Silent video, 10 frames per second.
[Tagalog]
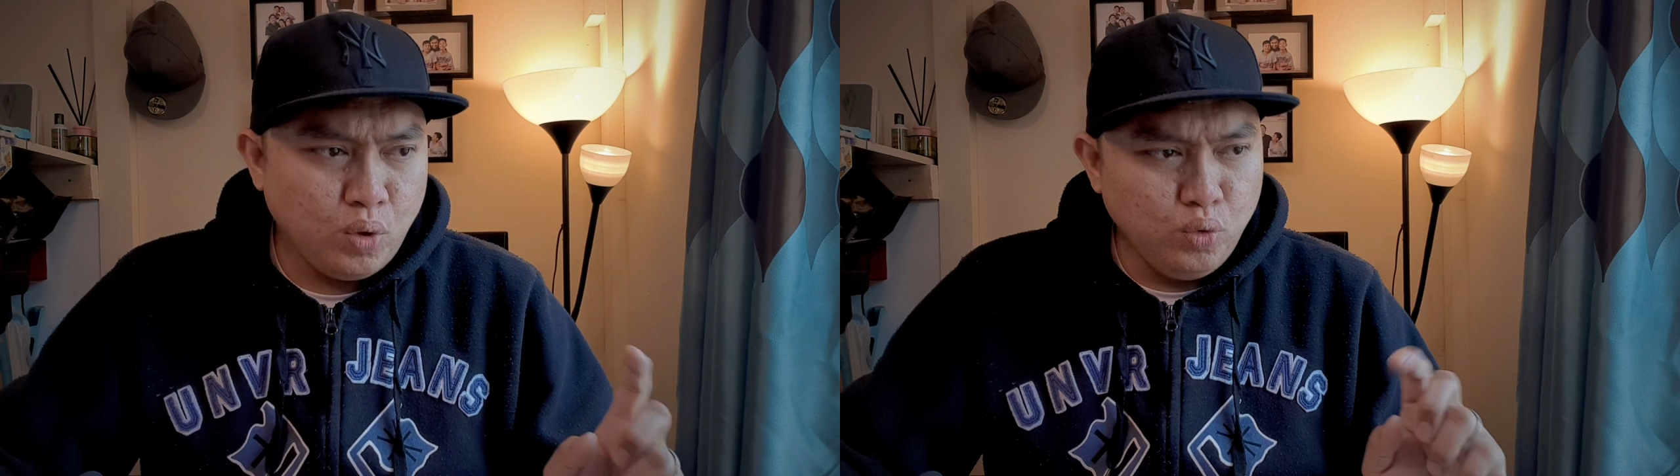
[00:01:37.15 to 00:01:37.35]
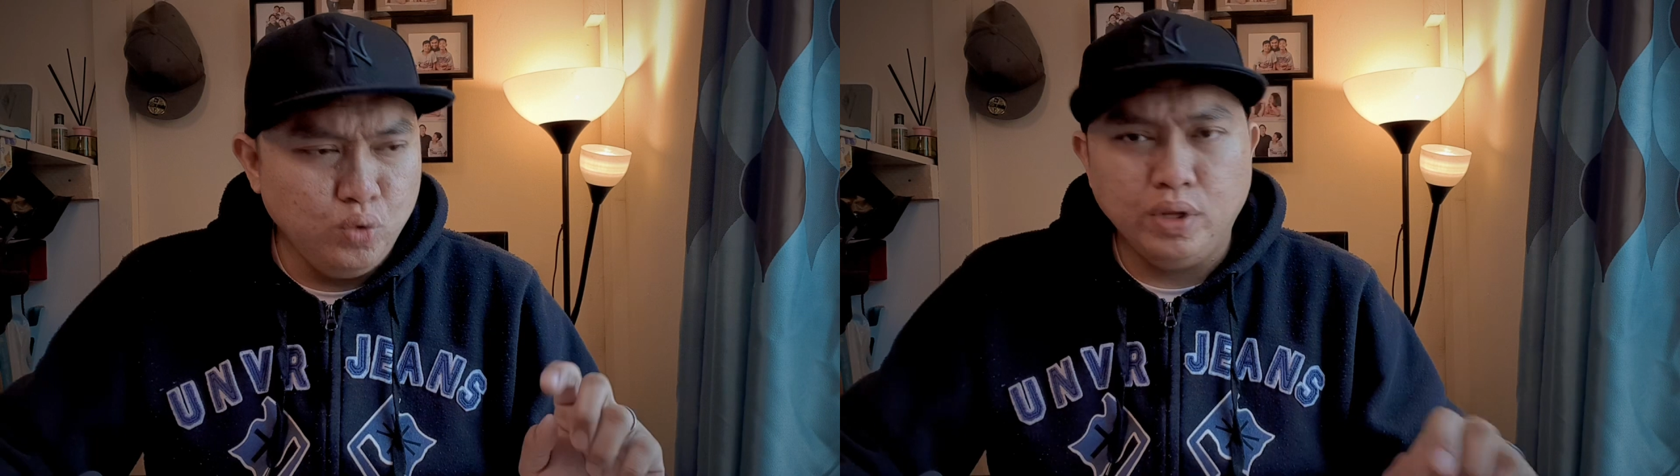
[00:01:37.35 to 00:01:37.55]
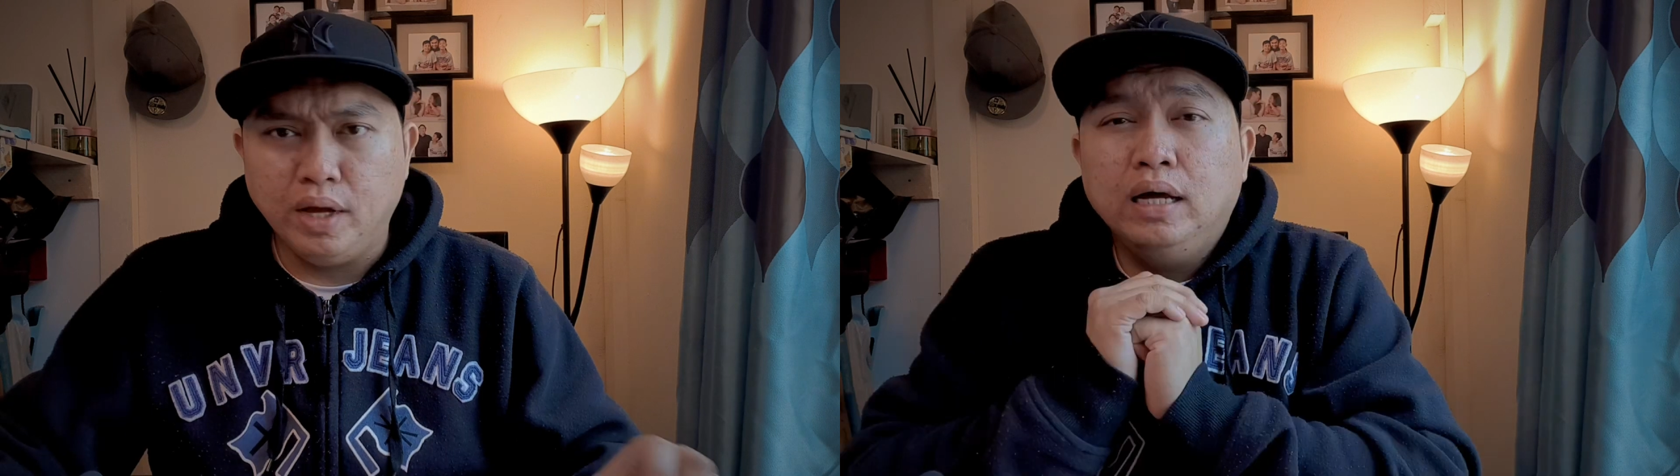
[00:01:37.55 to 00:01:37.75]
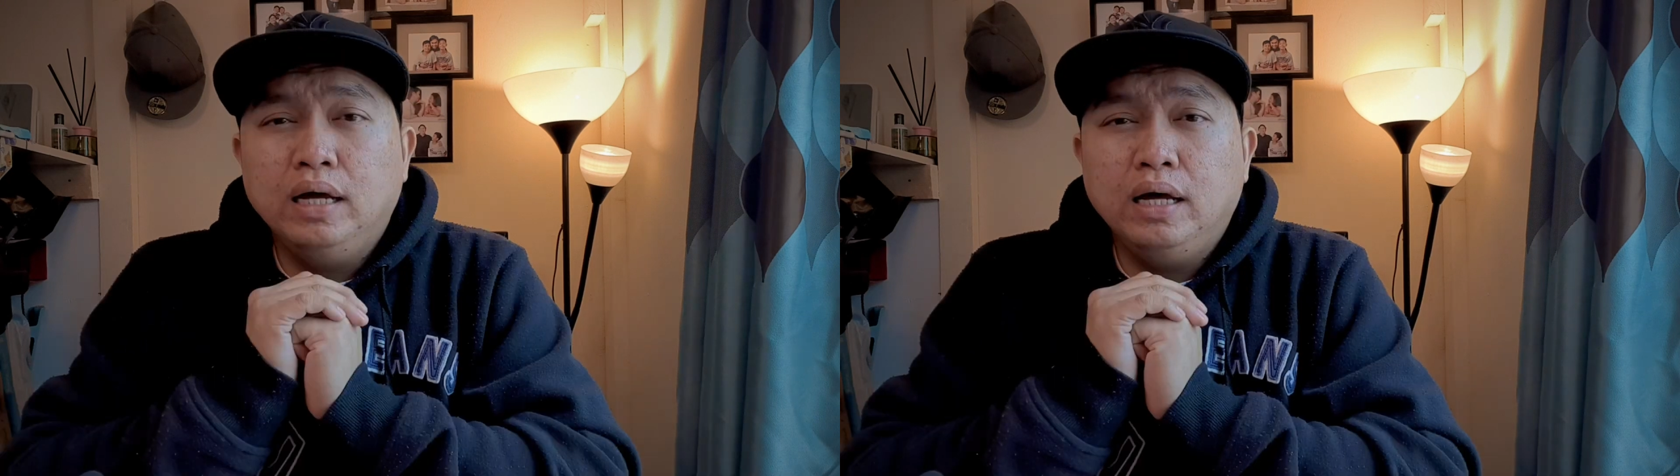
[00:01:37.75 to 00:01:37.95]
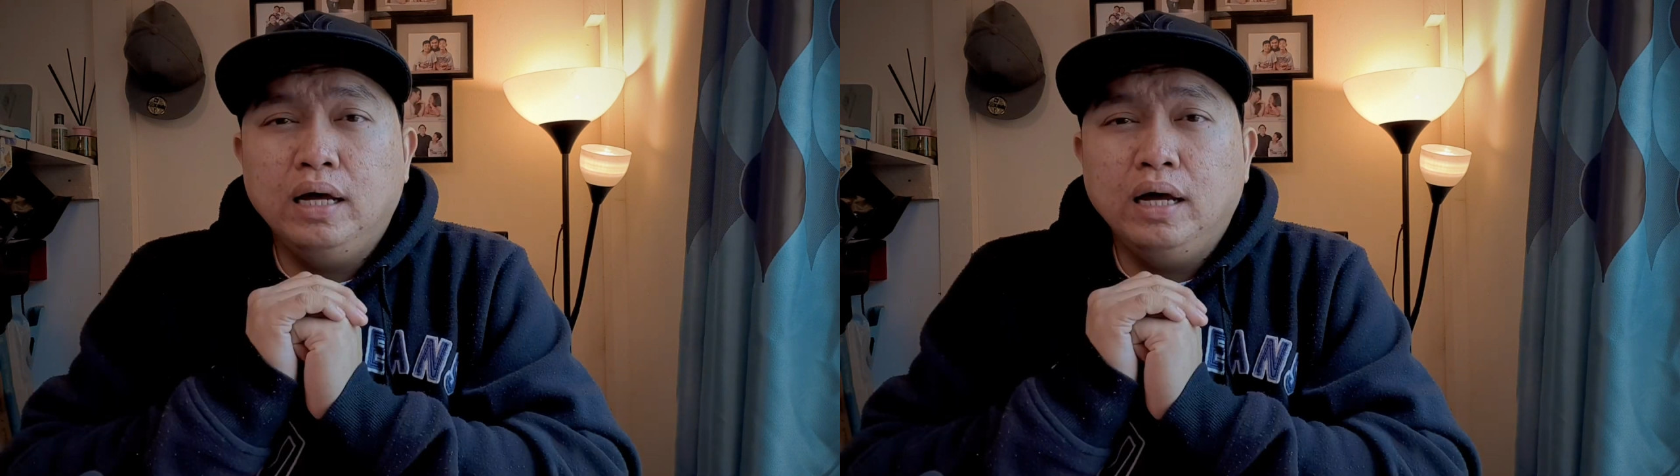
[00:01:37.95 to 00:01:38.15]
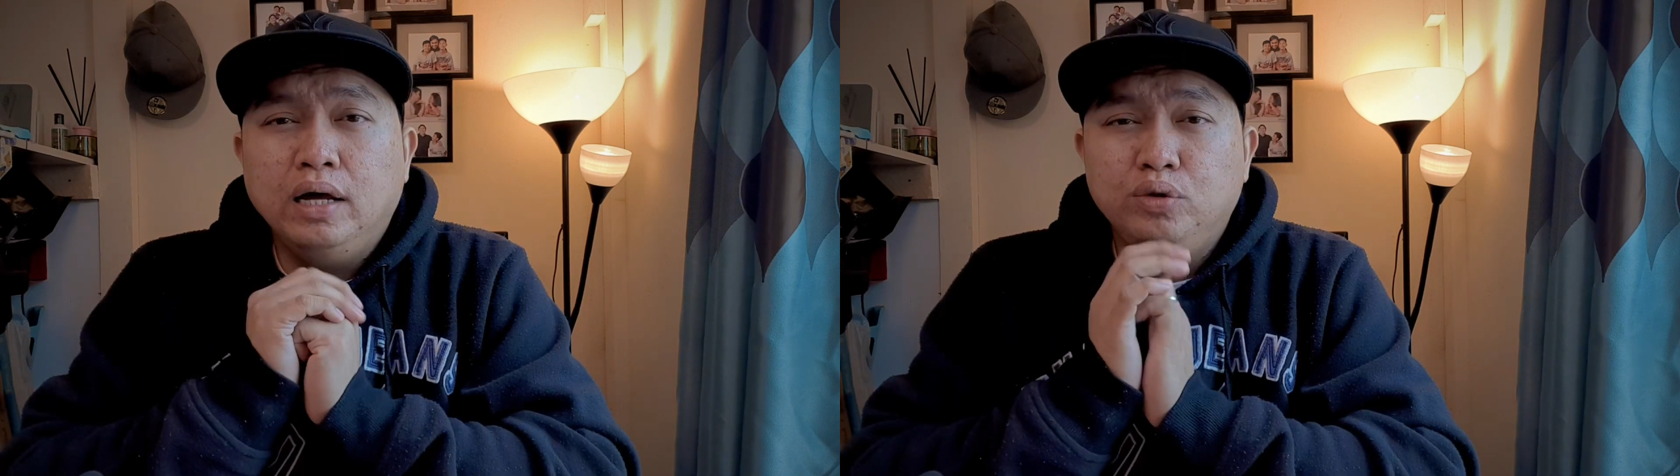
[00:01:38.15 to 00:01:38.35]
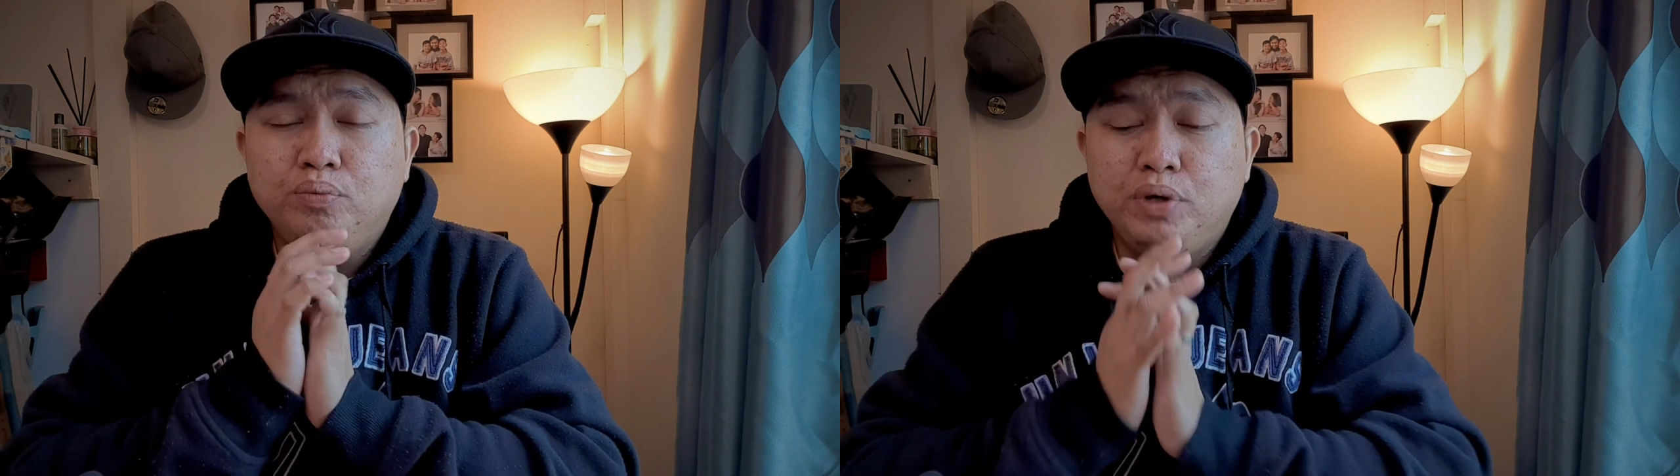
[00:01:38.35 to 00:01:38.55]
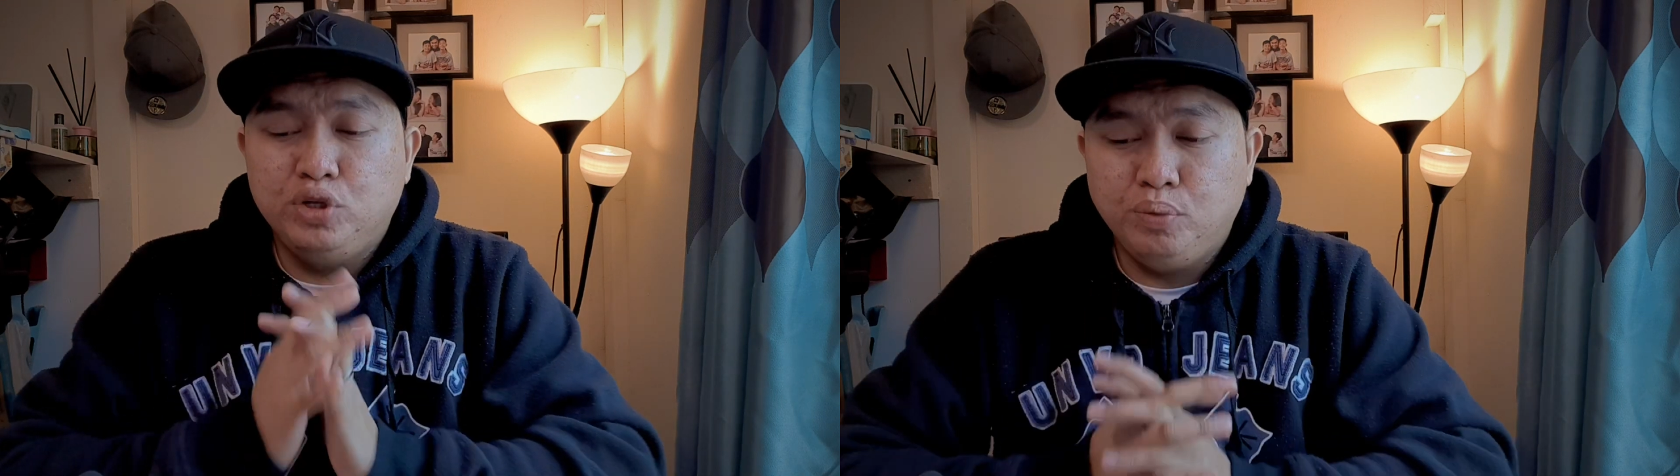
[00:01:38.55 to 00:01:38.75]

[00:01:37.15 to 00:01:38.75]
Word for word: una anong picture